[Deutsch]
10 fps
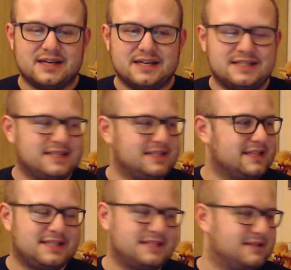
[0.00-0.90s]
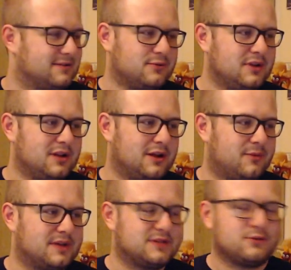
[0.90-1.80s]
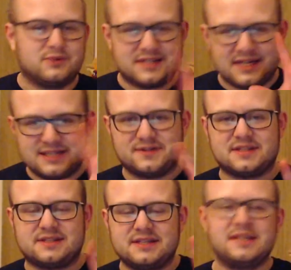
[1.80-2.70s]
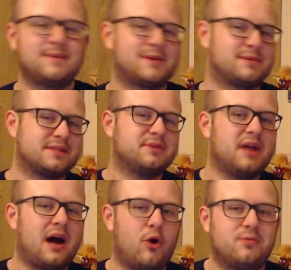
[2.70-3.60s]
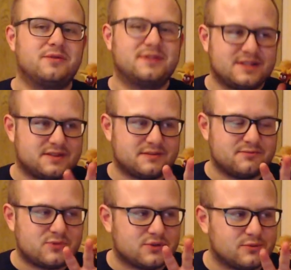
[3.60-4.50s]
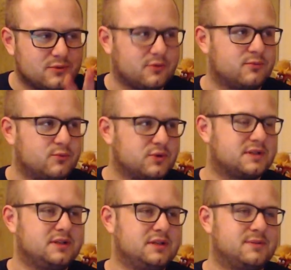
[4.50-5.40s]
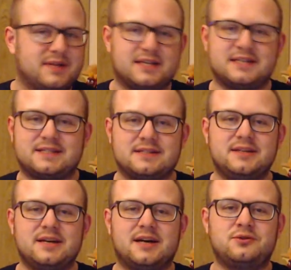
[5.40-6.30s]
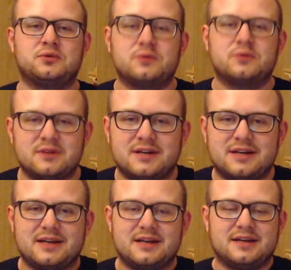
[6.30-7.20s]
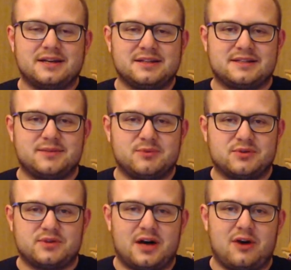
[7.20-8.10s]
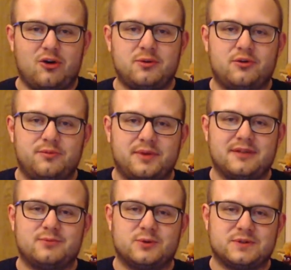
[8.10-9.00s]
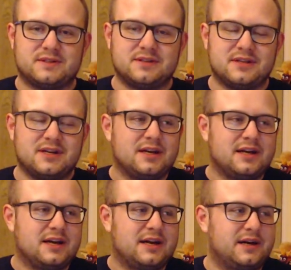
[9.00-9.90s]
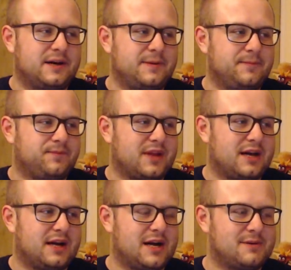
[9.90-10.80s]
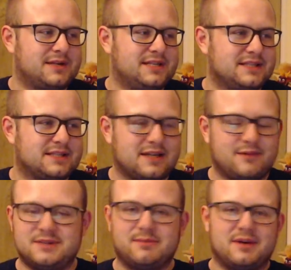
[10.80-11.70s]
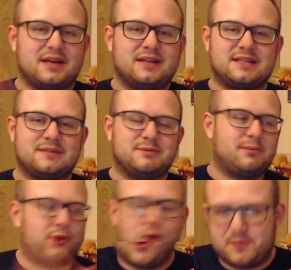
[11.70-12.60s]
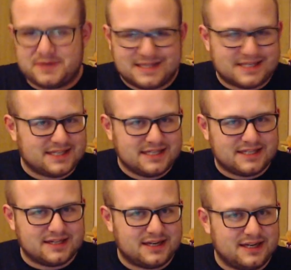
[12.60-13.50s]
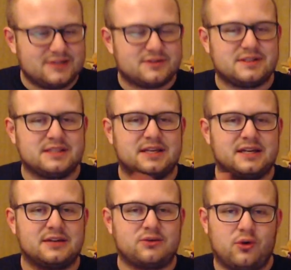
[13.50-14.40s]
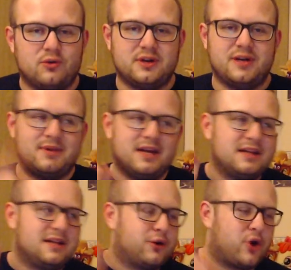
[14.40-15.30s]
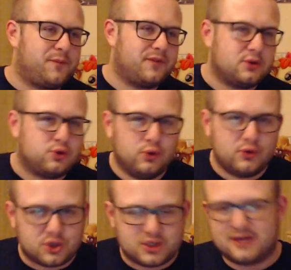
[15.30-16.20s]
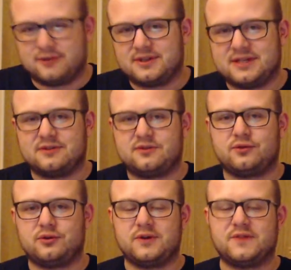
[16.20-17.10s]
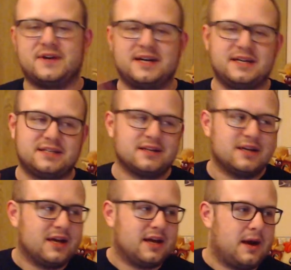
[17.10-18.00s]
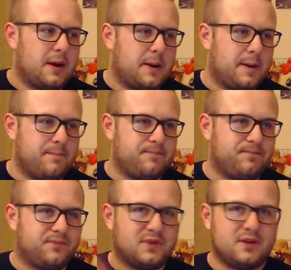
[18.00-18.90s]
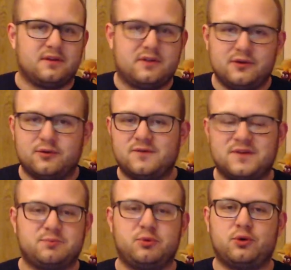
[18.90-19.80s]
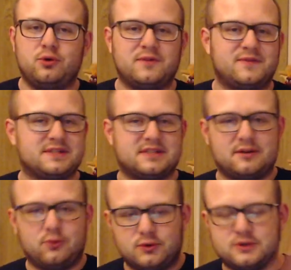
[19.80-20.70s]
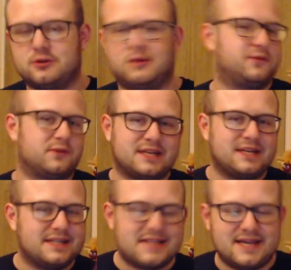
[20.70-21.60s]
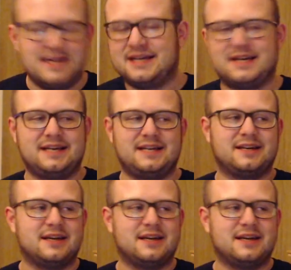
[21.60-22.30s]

das ist unglaublich. Also gut, das Einzige, was ich jetzt nicht erlebt habe, ist das mit der Haube. Das zum Glück musste ich meinen Katzen nie antun, dass die mit so einer Haube rumrennen mussten. Ähm, aber diese Sache mit dem, das mit dem Körbchen, dass sie nicht drin liegen, sondern sich den Karton nehmen, den Kopf in eine Tüte stecken und dann zurückweichen. Ähm, sie irgendwas berühren, was dann losläuft und dann hinterherrennen,